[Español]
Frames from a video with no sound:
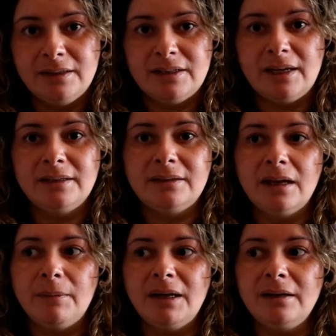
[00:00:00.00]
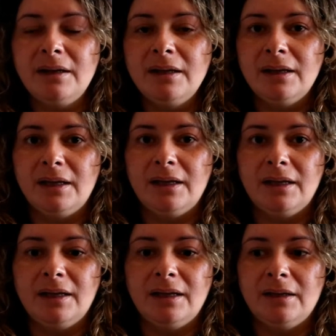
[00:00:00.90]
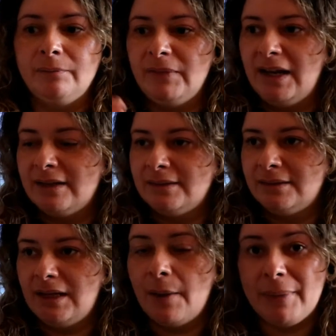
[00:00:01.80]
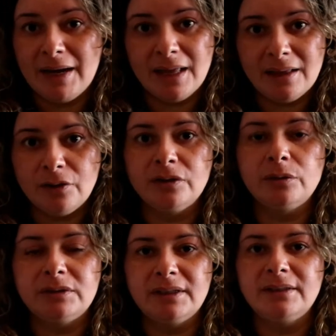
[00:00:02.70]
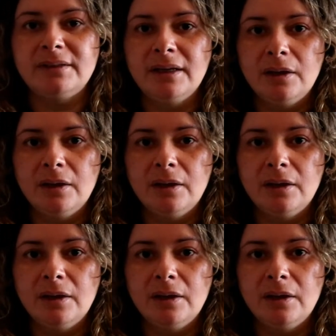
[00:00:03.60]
ya estaban eh, las, las paradas donde ustedes